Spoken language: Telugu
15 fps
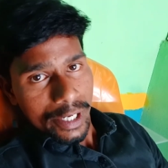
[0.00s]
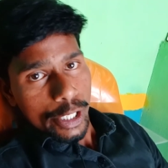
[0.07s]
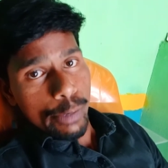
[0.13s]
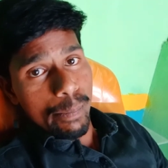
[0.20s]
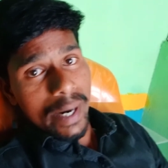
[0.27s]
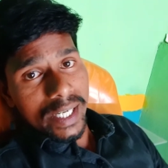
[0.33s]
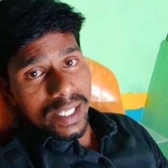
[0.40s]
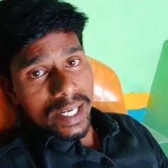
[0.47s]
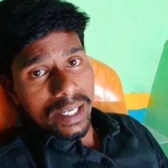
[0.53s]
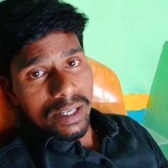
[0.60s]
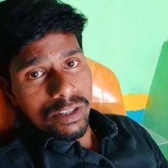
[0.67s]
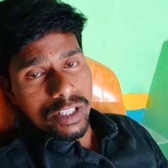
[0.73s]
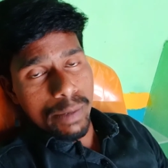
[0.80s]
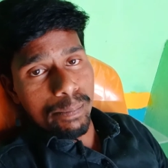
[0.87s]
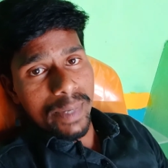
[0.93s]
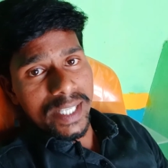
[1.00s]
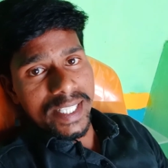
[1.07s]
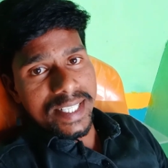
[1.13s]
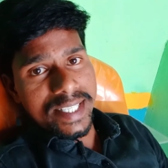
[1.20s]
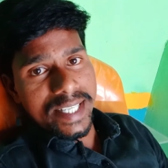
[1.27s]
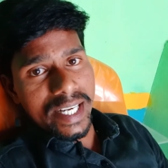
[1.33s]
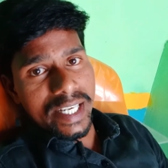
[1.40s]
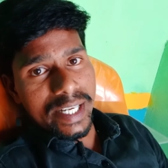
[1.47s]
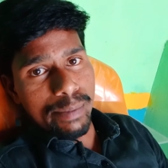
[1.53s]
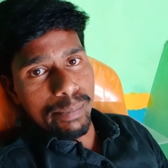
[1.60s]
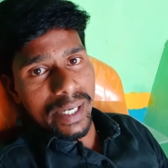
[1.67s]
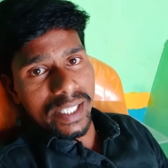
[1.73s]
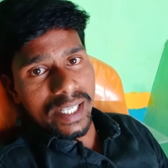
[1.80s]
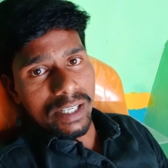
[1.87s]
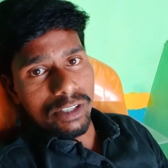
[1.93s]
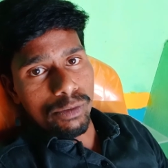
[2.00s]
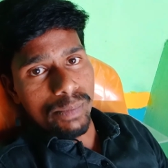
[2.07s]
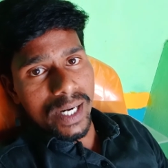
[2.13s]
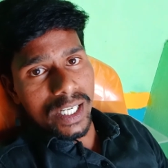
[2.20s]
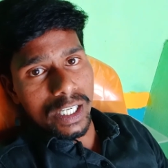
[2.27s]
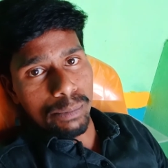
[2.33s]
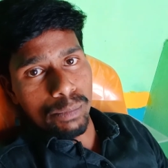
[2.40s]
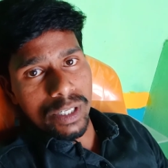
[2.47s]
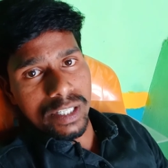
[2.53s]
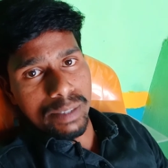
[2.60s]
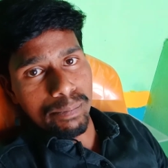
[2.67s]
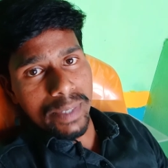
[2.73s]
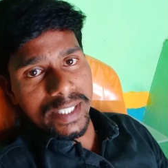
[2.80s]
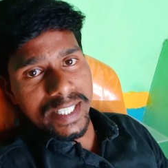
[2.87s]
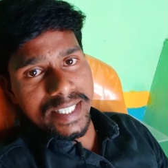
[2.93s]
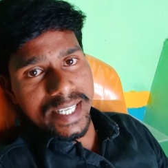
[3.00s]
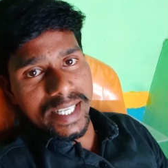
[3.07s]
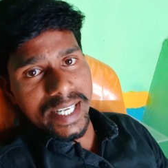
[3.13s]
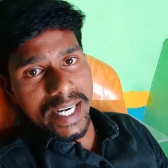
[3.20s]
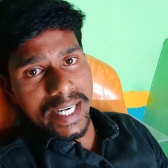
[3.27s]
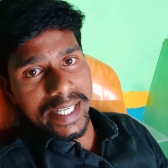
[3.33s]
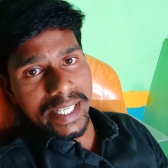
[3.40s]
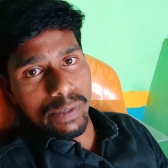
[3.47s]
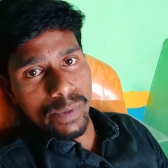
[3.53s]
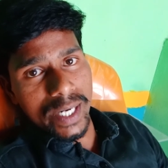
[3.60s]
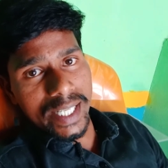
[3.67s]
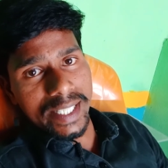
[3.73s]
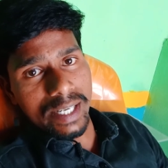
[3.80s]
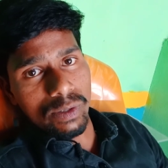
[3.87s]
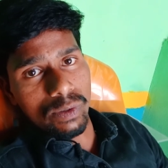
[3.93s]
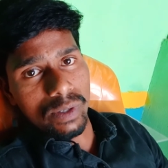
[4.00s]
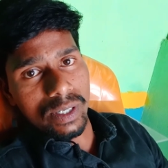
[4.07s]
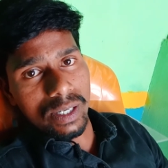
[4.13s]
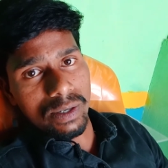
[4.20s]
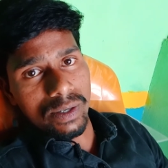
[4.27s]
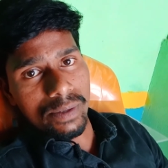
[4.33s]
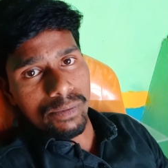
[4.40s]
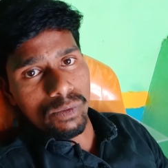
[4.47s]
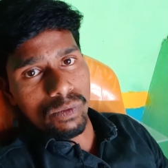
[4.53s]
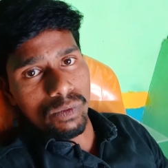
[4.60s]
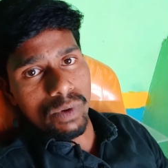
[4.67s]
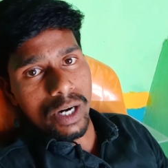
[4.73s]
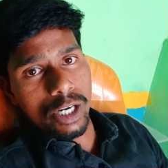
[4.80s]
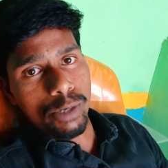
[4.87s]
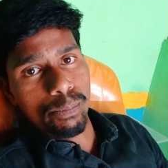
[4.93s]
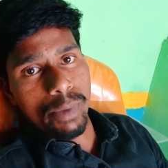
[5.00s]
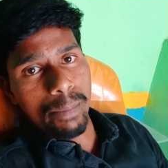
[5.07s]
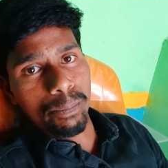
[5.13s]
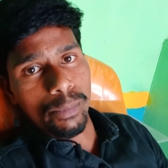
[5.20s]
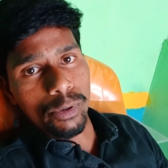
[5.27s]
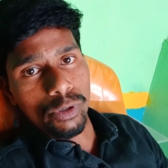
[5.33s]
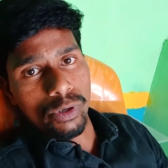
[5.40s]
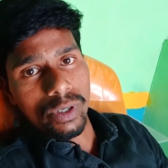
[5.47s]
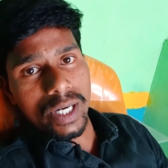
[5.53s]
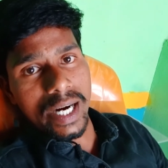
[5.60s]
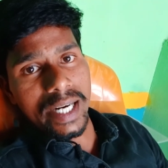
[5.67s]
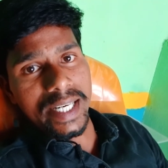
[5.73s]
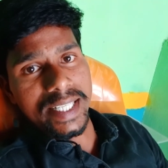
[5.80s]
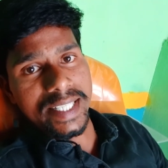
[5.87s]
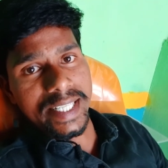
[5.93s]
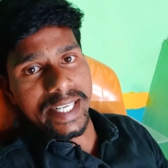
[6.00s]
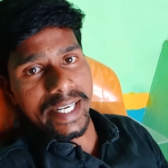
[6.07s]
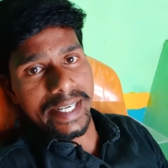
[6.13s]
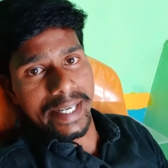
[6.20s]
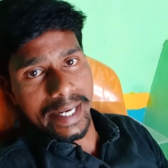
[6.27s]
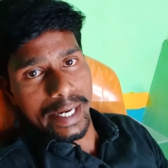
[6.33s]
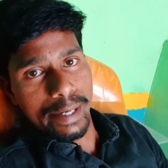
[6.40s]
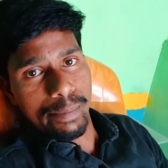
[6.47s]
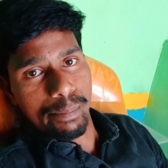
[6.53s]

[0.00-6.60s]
ఈ మటకాలో సంపాదించాలి మటకాలో బాగా డబ్బులు సంపాదించాలి అని ఎవరైతే అనుకుంటారో వాళ్ళు పప్పులో కాలేసినట్టే